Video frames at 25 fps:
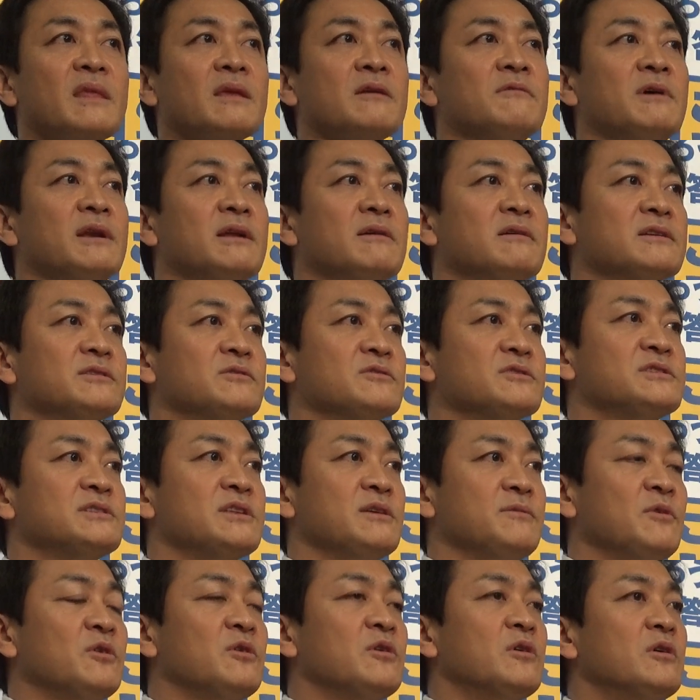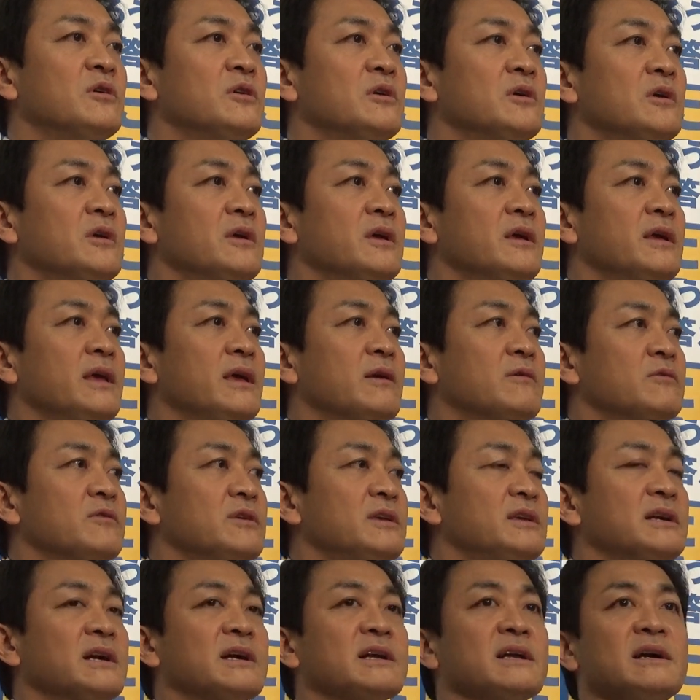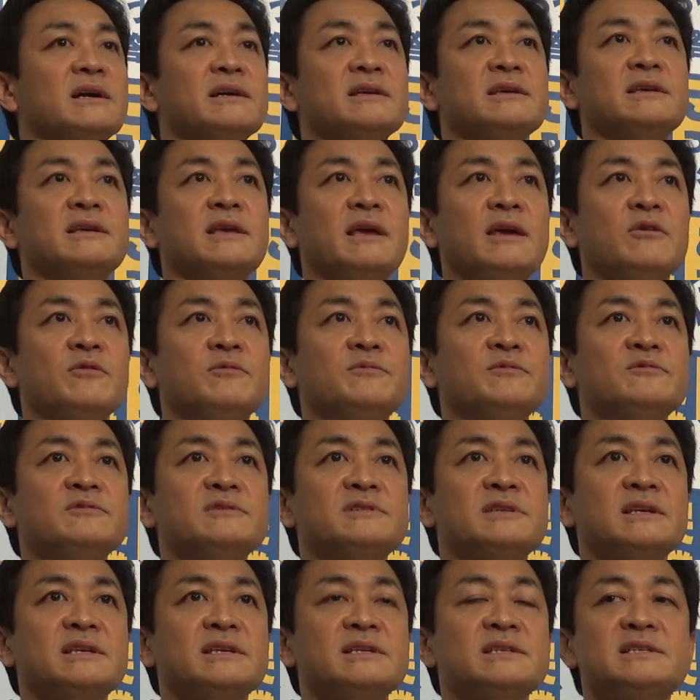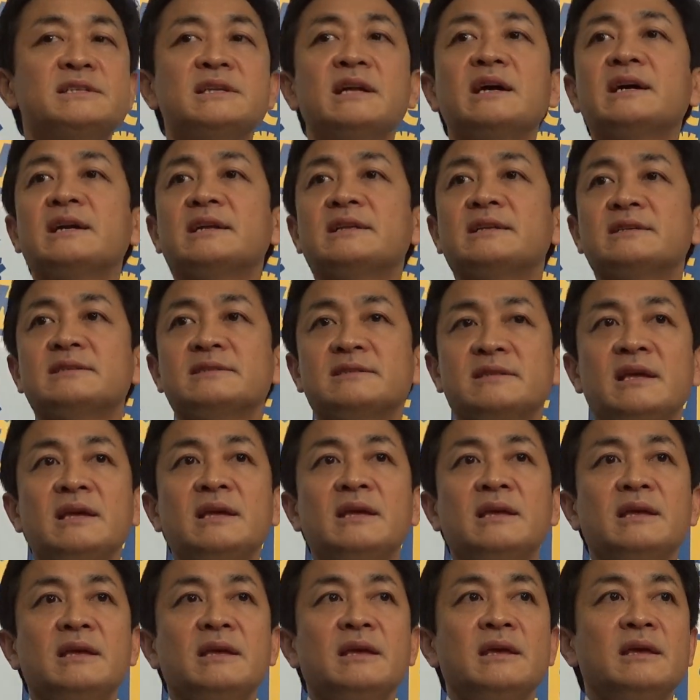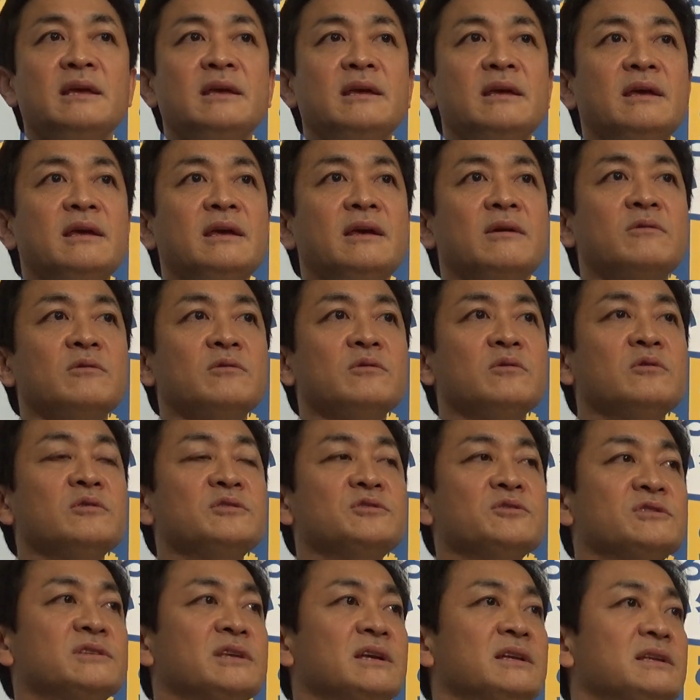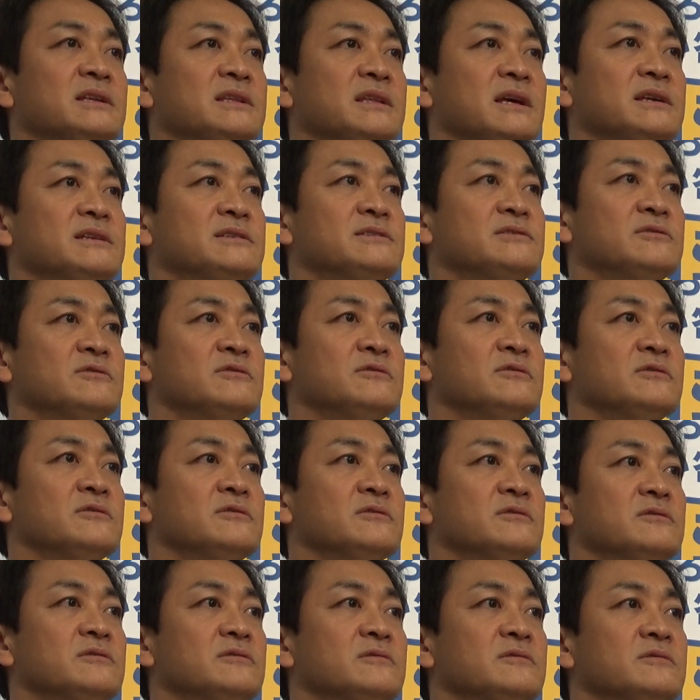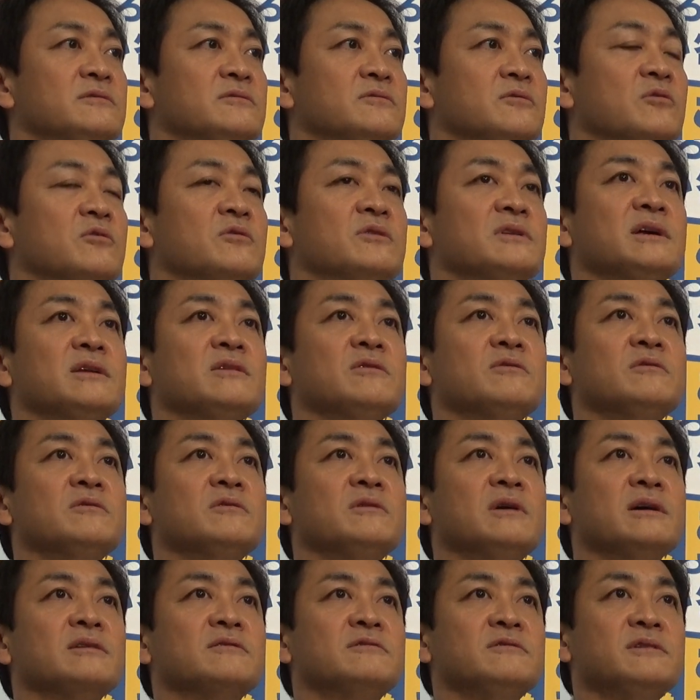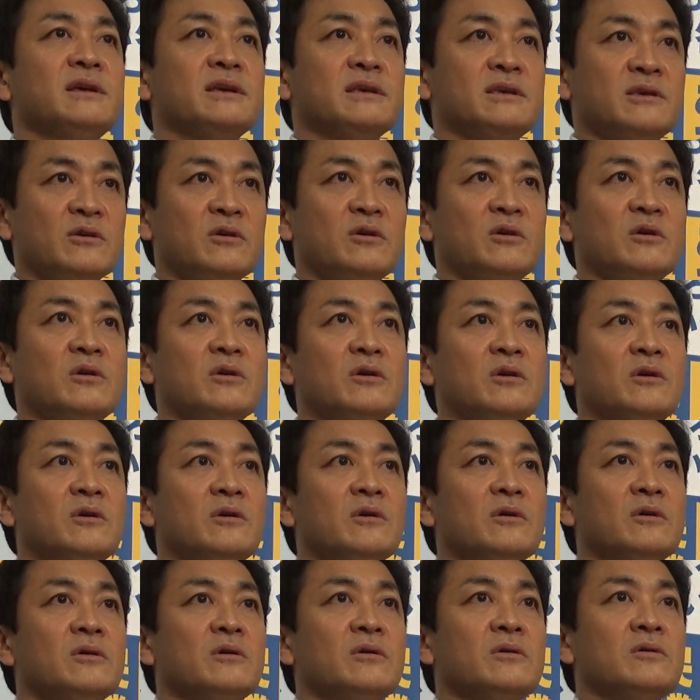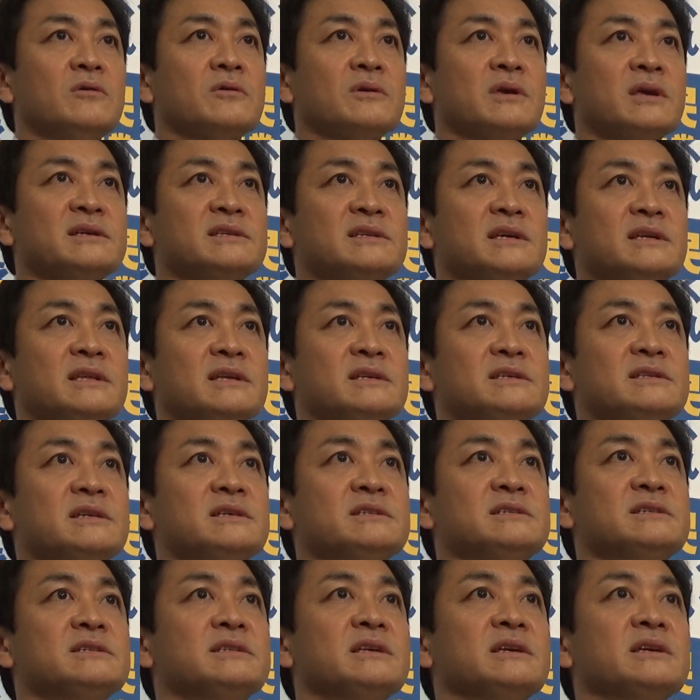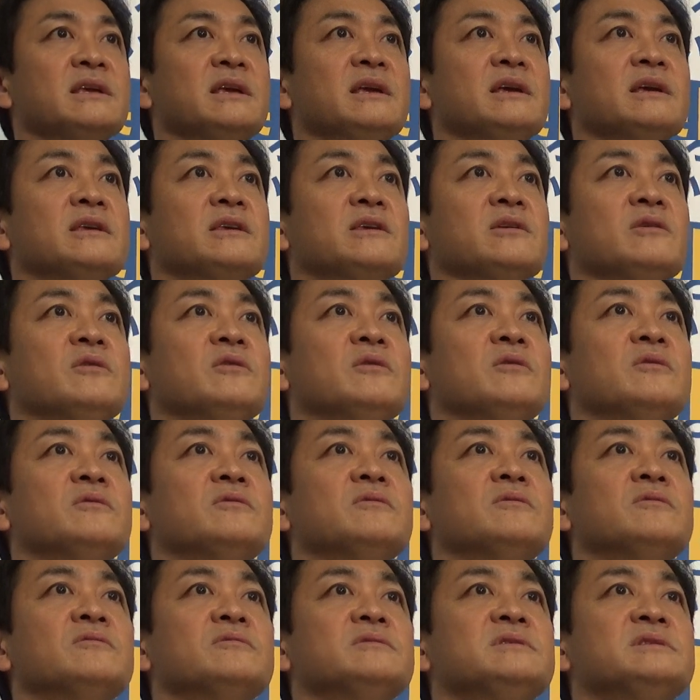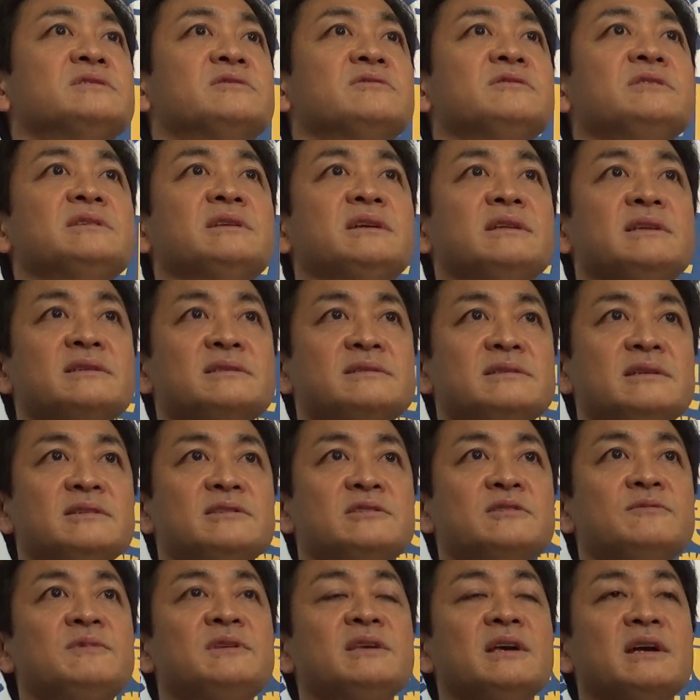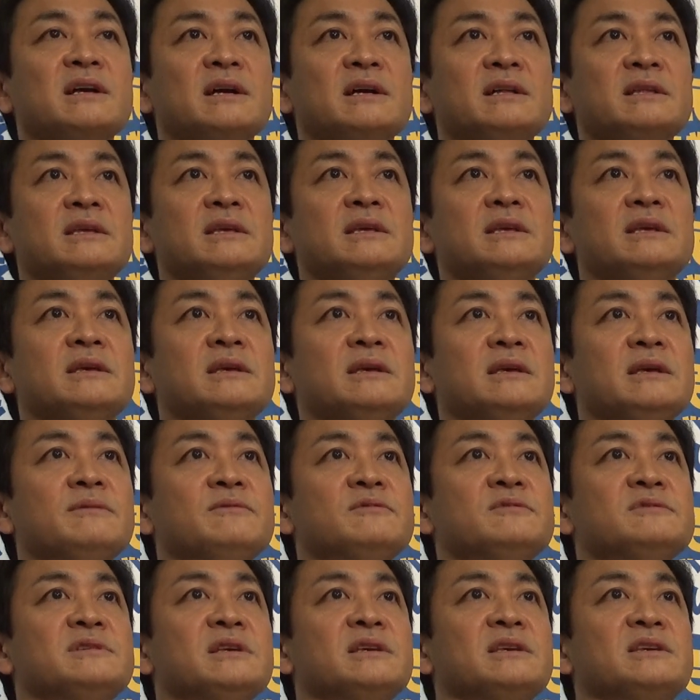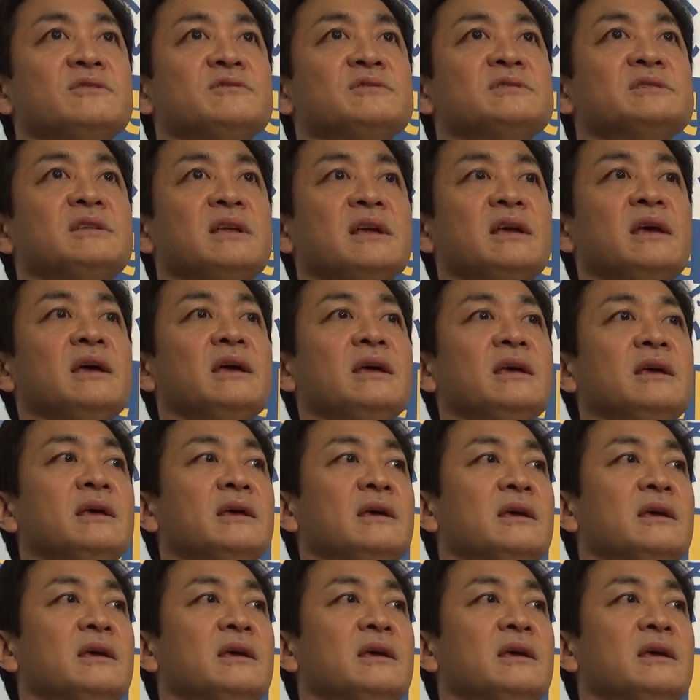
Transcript: 我々としてもこの因果関係を分析しながらですねこの女性に対するコロナの悪影響経済的精神的影響についてですね速やかに分析をして